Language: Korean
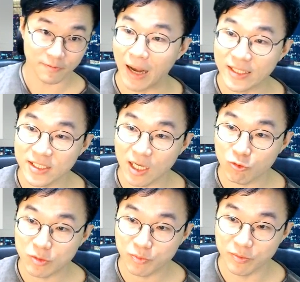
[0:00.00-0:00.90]
많이
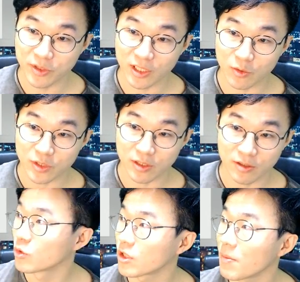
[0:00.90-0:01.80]
사고 싶은 명이 나오잖아요
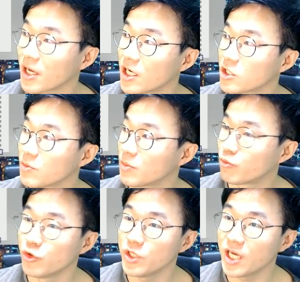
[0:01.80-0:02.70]
롯데백화점의
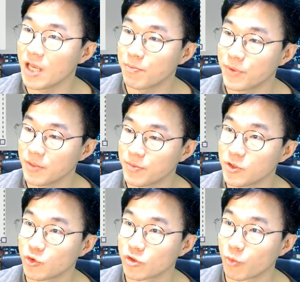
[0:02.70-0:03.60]
VIP
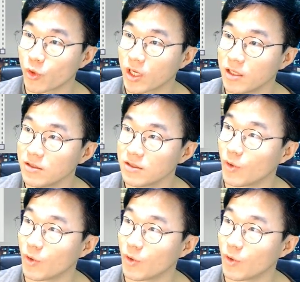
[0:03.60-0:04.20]
비중을 볼까요?